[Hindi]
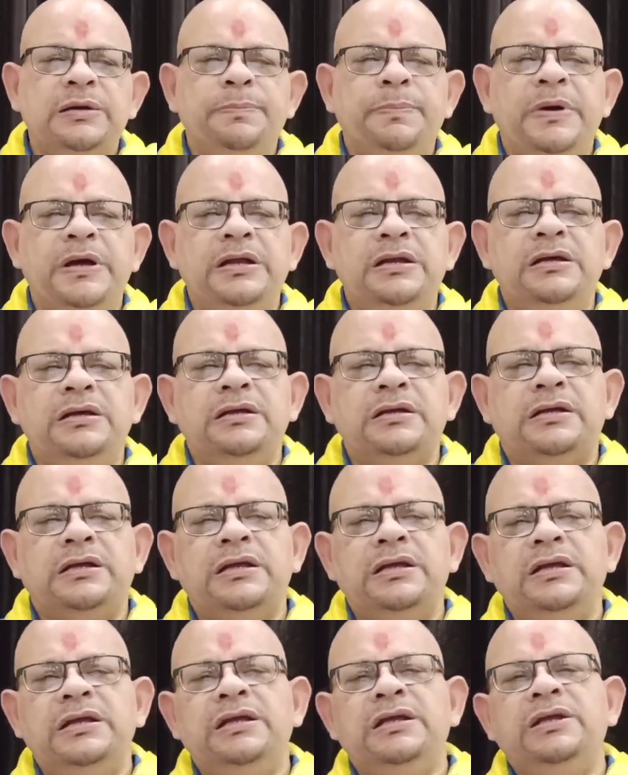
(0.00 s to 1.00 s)
पन
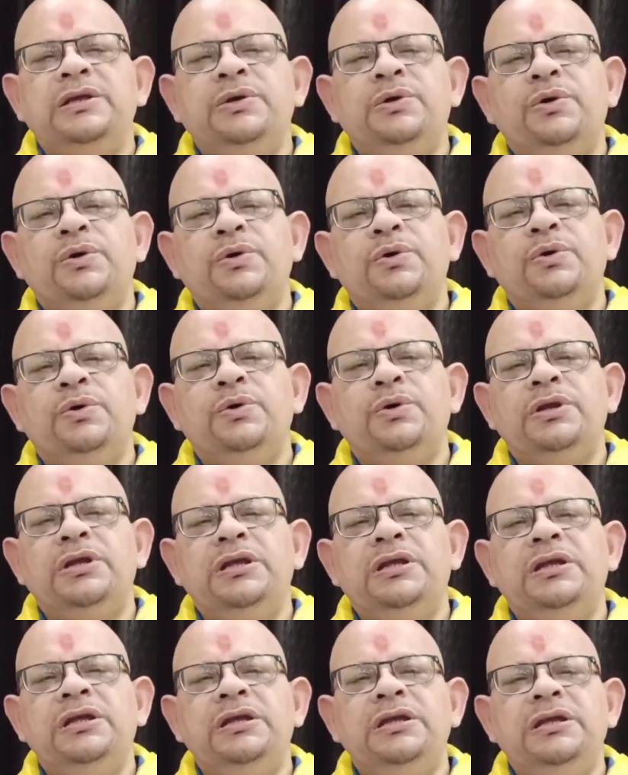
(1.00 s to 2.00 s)
की
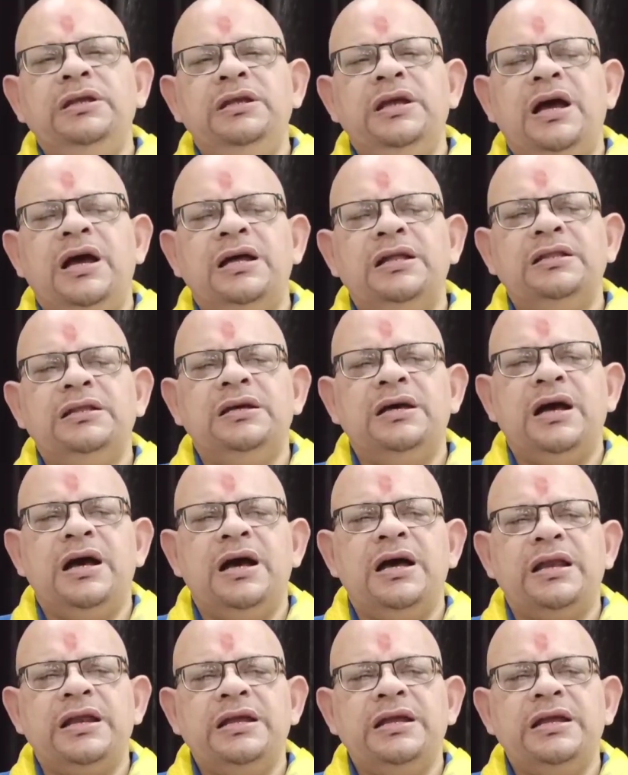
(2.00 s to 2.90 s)
होरी याद आ